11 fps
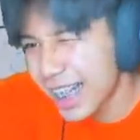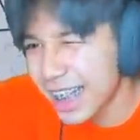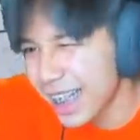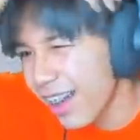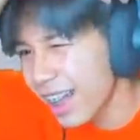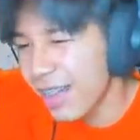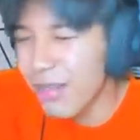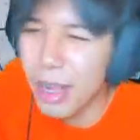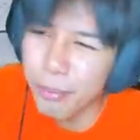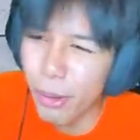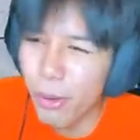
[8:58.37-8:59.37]
จะรอดแล้วแม็ก
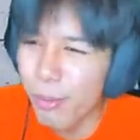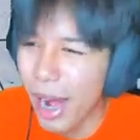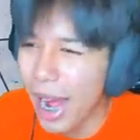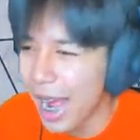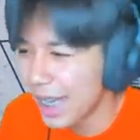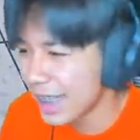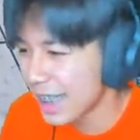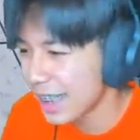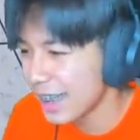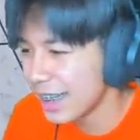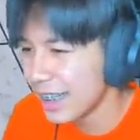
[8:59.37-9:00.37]
โตมาไอ้เส
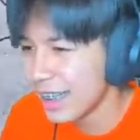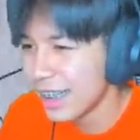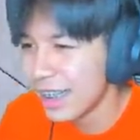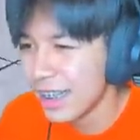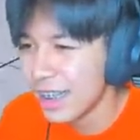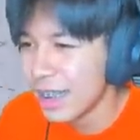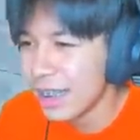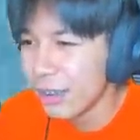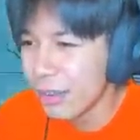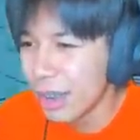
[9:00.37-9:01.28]
ด็จดูดิ